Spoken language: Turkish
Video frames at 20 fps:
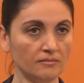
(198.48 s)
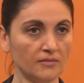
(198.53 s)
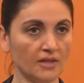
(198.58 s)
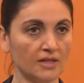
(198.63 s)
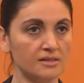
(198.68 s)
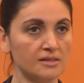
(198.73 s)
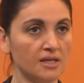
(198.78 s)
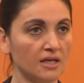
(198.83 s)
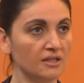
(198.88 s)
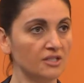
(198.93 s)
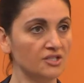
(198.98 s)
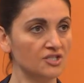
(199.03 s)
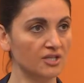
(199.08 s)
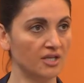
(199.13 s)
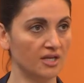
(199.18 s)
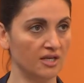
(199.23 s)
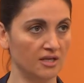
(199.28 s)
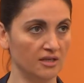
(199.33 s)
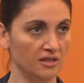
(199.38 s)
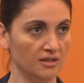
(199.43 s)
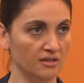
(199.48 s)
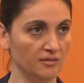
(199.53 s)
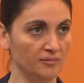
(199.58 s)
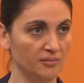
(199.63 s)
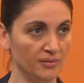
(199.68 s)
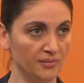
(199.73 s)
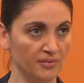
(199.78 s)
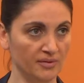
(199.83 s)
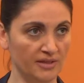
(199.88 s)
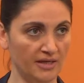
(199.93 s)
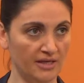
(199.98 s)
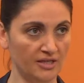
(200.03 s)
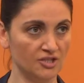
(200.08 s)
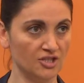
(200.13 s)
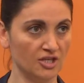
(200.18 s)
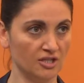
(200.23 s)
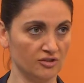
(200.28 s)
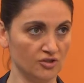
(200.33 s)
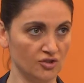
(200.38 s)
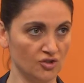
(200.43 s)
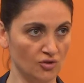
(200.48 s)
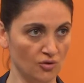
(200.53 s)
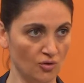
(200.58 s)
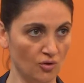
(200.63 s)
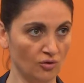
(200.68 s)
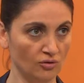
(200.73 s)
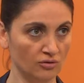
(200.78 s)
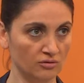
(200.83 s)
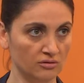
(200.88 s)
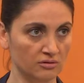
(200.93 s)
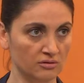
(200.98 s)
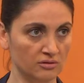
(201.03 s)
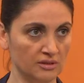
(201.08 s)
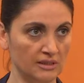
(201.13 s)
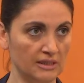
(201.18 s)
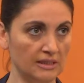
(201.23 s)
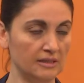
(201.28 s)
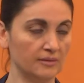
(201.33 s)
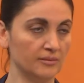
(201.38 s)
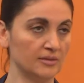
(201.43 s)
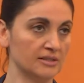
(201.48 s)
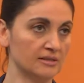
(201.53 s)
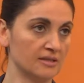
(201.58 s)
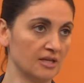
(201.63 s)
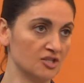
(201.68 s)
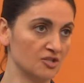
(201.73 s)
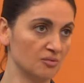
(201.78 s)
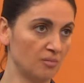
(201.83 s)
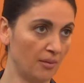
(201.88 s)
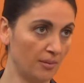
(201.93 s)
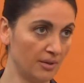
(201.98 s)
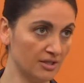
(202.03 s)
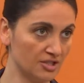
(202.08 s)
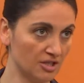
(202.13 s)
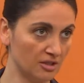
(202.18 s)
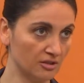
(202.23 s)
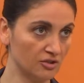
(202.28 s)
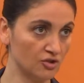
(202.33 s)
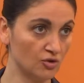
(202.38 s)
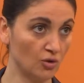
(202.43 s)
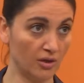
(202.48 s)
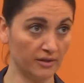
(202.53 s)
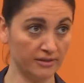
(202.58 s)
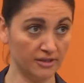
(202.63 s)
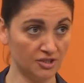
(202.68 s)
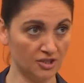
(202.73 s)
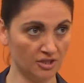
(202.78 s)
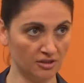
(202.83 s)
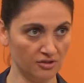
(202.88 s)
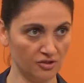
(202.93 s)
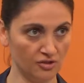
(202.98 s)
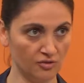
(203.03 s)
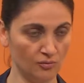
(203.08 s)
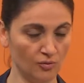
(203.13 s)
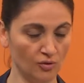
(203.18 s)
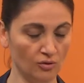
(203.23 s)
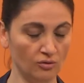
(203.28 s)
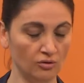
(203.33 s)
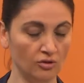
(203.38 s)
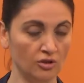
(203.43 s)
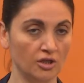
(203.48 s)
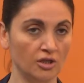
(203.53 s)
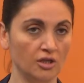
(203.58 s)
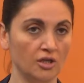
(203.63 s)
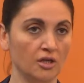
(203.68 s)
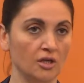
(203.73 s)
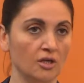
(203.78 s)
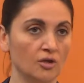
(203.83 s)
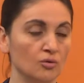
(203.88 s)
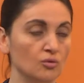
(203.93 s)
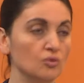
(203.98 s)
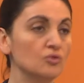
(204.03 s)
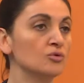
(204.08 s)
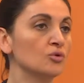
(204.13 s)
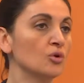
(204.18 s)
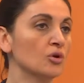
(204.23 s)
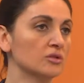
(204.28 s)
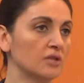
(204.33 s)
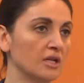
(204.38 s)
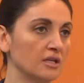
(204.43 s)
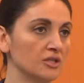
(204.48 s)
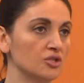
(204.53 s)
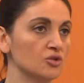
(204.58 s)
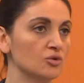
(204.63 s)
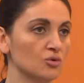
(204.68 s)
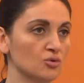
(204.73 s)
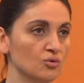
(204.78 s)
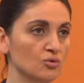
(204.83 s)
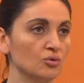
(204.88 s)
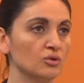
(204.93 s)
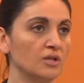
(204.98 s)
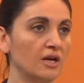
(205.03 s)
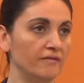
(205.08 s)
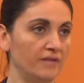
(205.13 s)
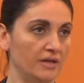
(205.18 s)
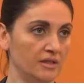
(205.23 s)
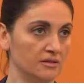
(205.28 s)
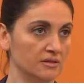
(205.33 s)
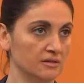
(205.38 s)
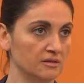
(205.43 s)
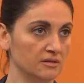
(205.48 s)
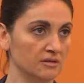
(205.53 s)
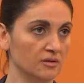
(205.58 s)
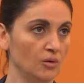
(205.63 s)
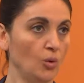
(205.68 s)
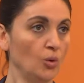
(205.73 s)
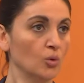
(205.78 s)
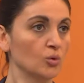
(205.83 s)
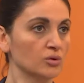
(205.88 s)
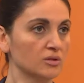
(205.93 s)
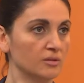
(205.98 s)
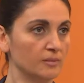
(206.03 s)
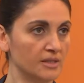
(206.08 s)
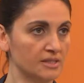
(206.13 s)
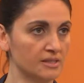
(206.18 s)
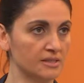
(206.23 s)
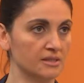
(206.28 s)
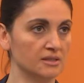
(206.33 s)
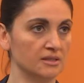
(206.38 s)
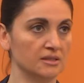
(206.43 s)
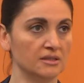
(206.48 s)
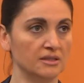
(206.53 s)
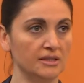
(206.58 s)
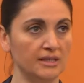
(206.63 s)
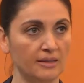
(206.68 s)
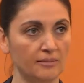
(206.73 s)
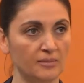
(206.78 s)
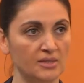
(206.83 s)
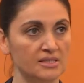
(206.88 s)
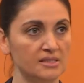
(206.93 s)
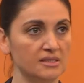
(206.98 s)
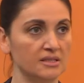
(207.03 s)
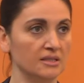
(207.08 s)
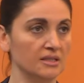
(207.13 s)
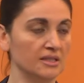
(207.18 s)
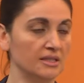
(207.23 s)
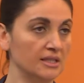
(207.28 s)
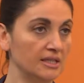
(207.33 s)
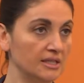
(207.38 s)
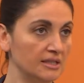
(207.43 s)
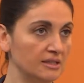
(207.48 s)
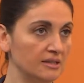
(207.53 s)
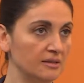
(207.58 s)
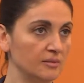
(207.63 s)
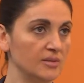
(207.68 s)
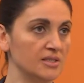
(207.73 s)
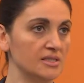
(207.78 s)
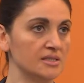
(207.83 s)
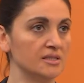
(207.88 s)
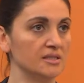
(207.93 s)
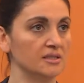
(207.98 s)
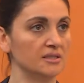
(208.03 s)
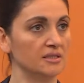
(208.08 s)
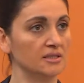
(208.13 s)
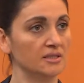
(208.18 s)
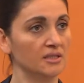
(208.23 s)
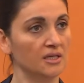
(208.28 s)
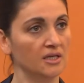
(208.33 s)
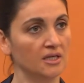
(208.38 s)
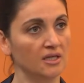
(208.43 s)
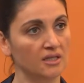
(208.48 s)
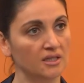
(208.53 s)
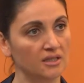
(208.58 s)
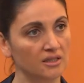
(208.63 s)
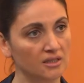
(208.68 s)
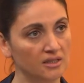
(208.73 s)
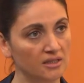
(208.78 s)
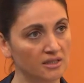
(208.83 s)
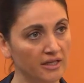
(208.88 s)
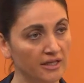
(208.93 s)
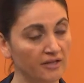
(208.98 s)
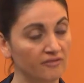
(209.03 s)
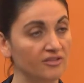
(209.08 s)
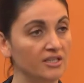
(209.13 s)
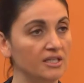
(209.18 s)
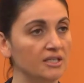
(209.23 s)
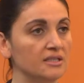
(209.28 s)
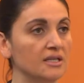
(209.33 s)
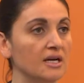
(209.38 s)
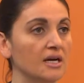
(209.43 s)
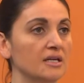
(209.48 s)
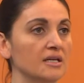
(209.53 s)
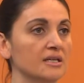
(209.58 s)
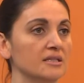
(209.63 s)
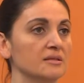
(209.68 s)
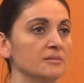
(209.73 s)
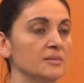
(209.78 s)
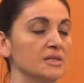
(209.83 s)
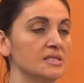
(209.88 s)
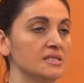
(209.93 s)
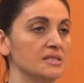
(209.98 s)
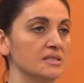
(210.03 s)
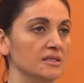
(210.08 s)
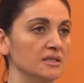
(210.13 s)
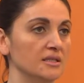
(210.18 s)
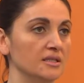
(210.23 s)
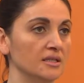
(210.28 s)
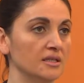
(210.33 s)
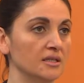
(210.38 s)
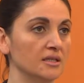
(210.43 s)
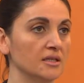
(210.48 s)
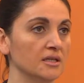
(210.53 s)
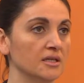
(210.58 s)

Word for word: sadece e, bir birey çalışıyor diyelim ki sadece Baba çalışıyor, anne çalışmıyor. 3-4 tane çocuğu da var. Okutmasını, yemesini, giydirmesini, e, evi idare etmesini.